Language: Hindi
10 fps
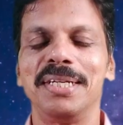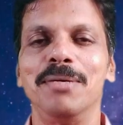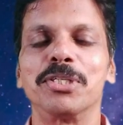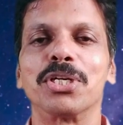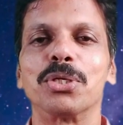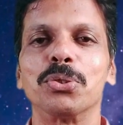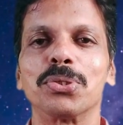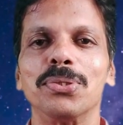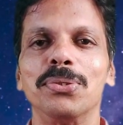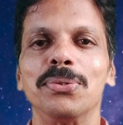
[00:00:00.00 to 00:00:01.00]
नमस्कार
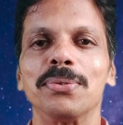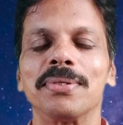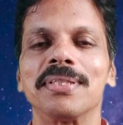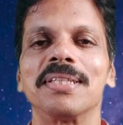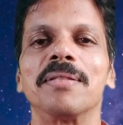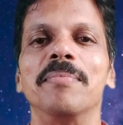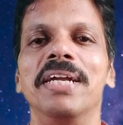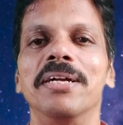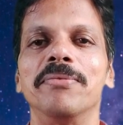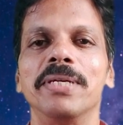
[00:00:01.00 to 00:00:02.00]
दोस्तों मेरा
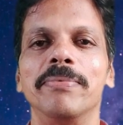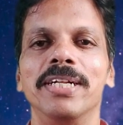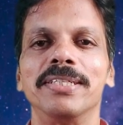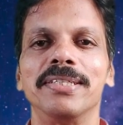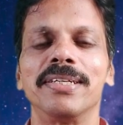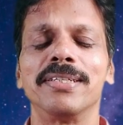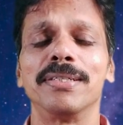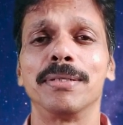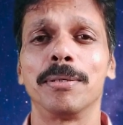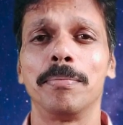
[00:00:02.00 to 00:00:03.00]
नाम है भालचंद्र
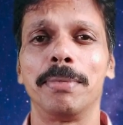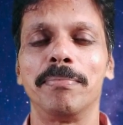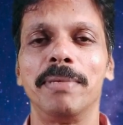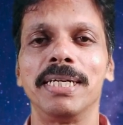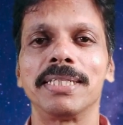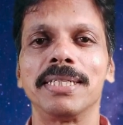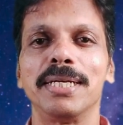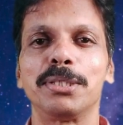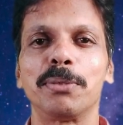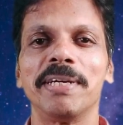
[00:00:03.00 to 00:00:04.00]
ब्रह्मांड
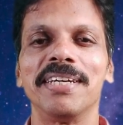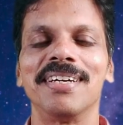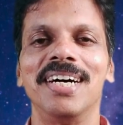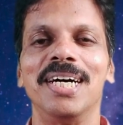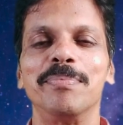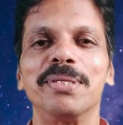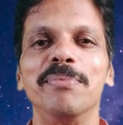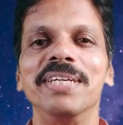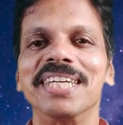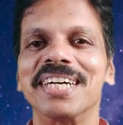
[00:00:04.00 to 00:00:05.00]
सिद्धेश्वर में आप
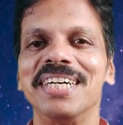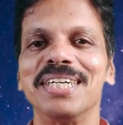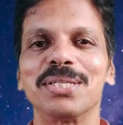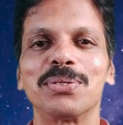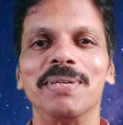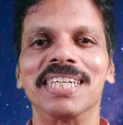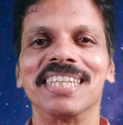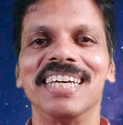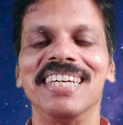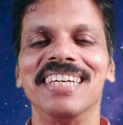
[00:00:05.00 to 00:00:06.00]
सभी का
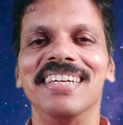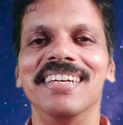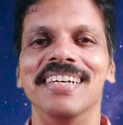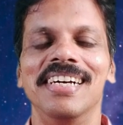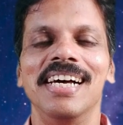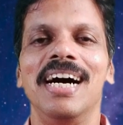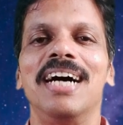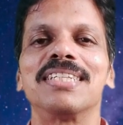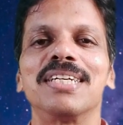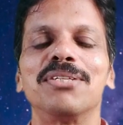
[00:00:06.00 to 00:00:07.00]
स्वागत है
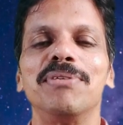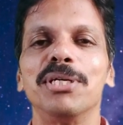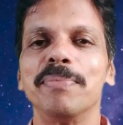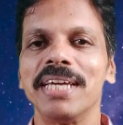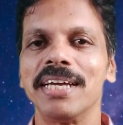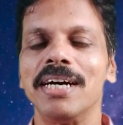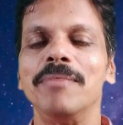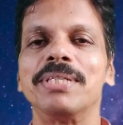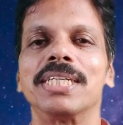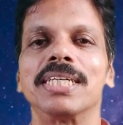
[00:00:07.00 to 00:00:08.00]
आज के इस वीडियो में
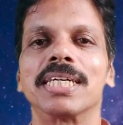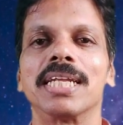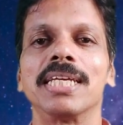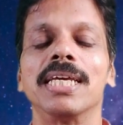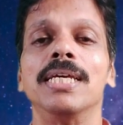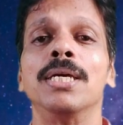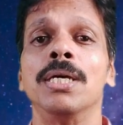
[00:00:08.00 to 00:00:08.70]
हम चर्चा करेंगे